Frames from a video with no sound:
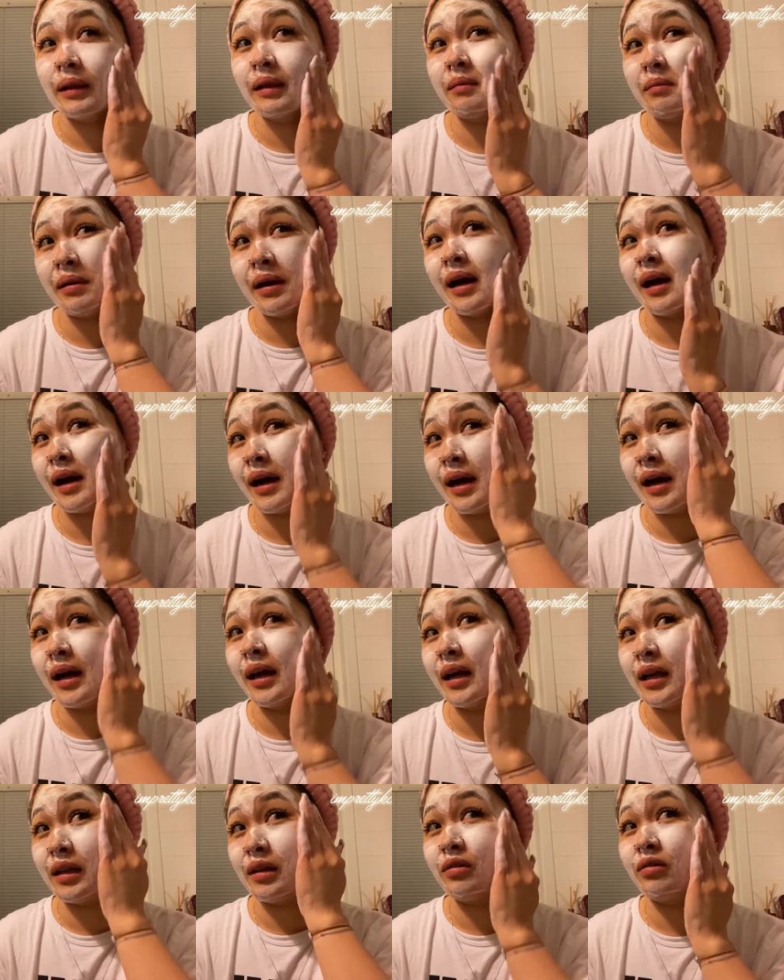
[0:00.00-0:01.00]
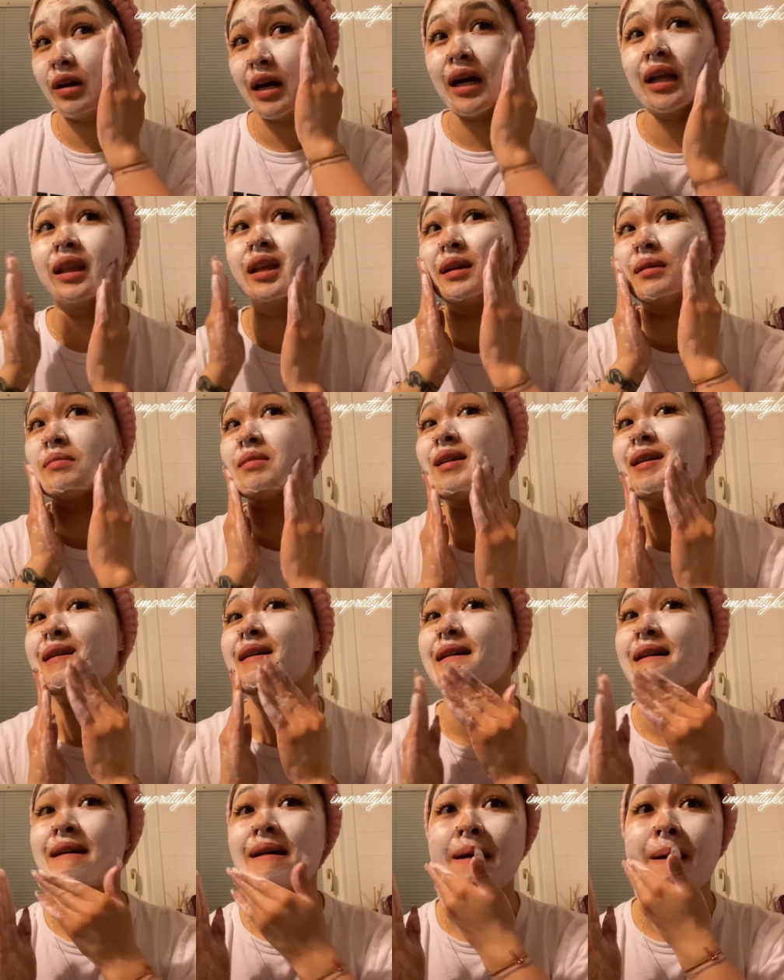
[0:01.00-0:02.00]
Diba? At yung ating
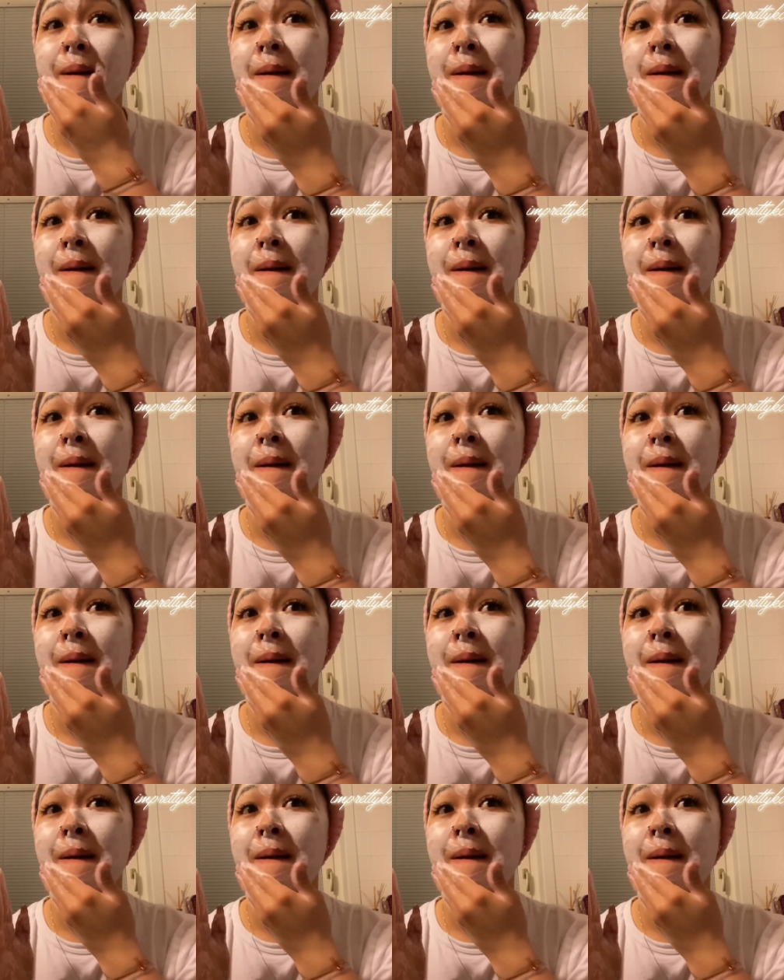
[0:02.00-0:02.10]
mga